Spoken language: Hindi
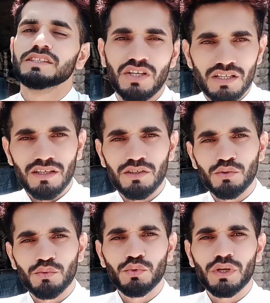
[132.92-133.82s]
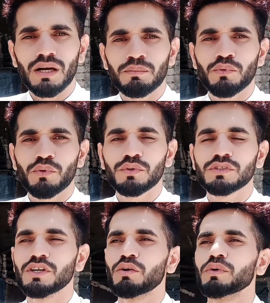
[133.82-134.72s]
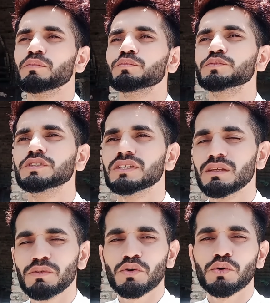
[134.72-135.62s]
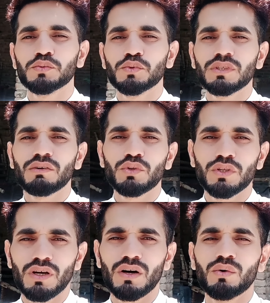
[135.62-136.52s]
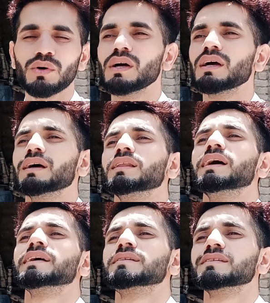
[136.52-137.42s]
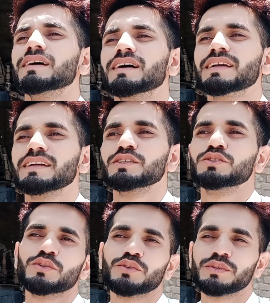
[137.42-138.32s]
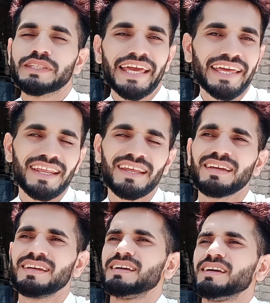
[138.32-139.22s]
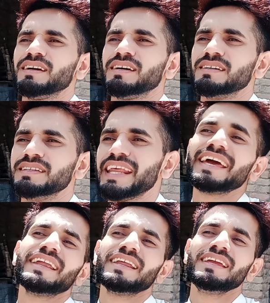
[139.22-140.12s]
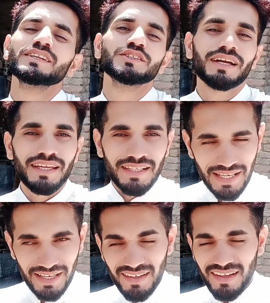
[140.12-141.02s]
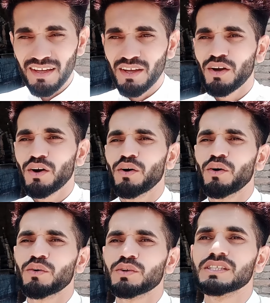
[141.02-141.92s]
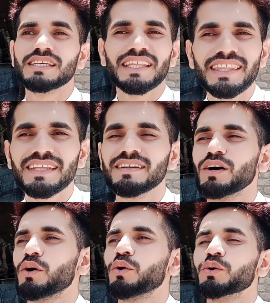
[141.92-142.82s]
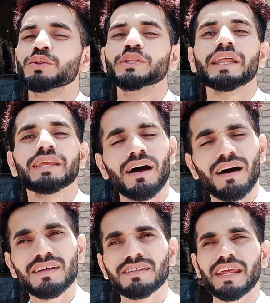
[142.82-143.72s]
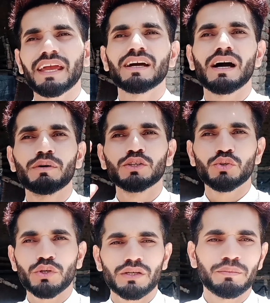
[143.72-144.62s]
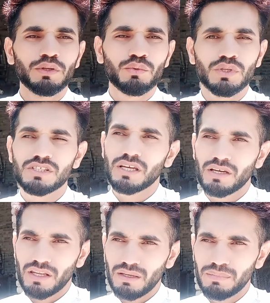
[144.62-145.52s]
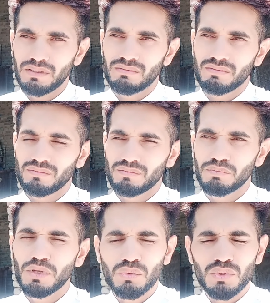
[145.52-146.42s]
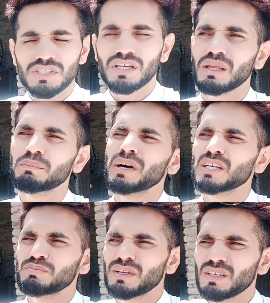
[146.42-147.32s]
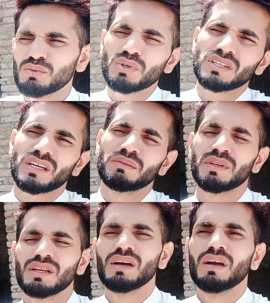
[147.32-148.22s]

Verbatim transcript: चाहता तो हूँ कि आपको इस गांव में जितनी भी खूबसूरती है वो दिखाऊँ लाइक यहाँ के जो नहरें नहर नहीं जबकि नहर है और सिंध और दरिया दरिया काबल जो कि बिल्कुल इसके करीब ही बिल्कुल इसके करीब पाँच मिनट ही दूर है तकरीबन